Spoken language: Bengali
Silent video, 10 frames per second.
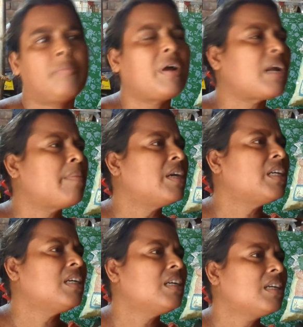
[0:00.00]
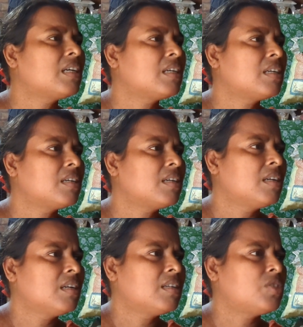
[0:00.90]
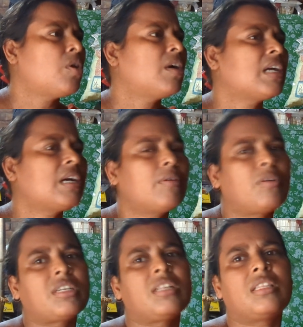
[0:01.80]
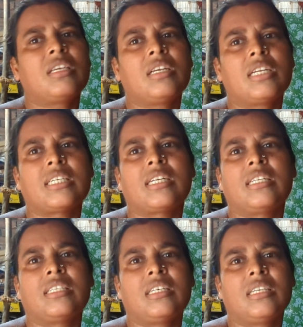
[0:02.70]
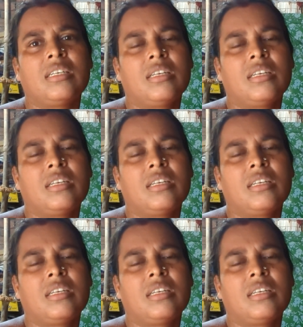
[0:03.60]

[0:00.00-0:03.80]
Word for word: মারামারি ঝগড়া অশান্তি কেচাকিচি